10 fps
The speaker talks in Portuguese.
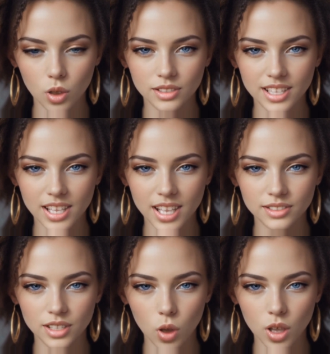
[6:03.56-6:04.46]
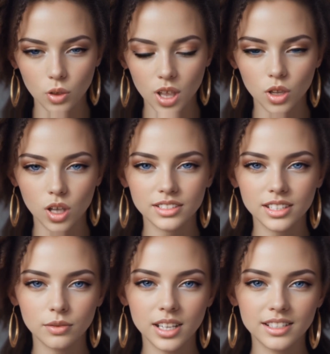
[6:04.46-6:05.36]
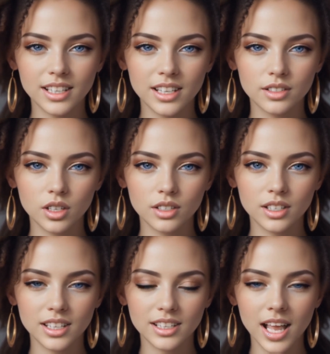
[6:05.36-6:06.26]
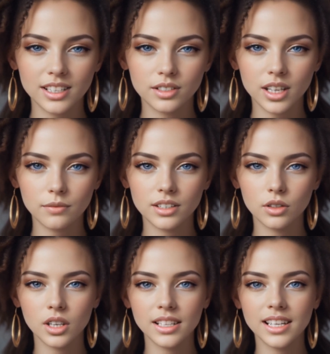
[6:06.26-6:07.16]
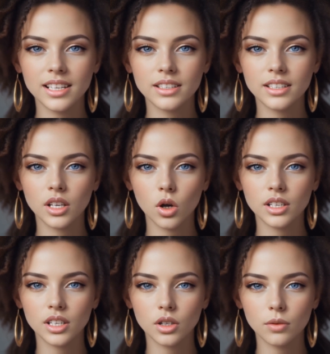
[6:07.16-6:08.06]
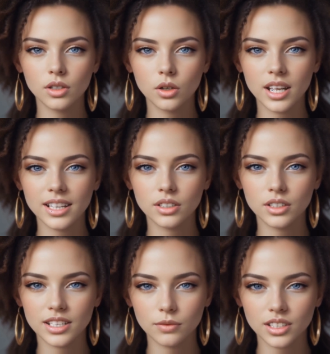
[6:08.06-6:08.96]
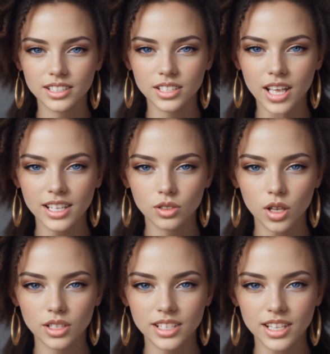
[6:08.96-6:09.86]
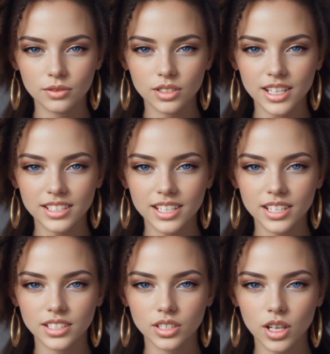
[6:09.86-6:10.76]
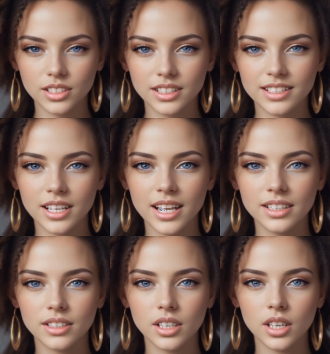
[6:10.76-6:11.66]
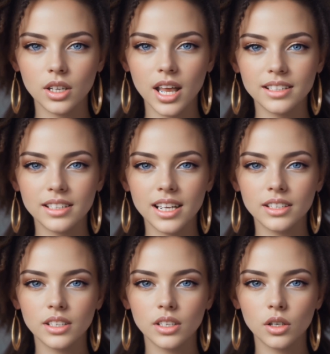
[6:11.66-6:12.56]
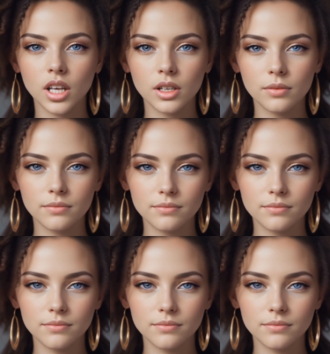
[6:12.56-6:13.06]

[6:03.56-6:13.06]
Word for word: com salário igual, cotas para acesso à universidade para pessoas negras, onde grupos políticos se posicionaram contra as políticas de cotas, ignorando a realidade estrutural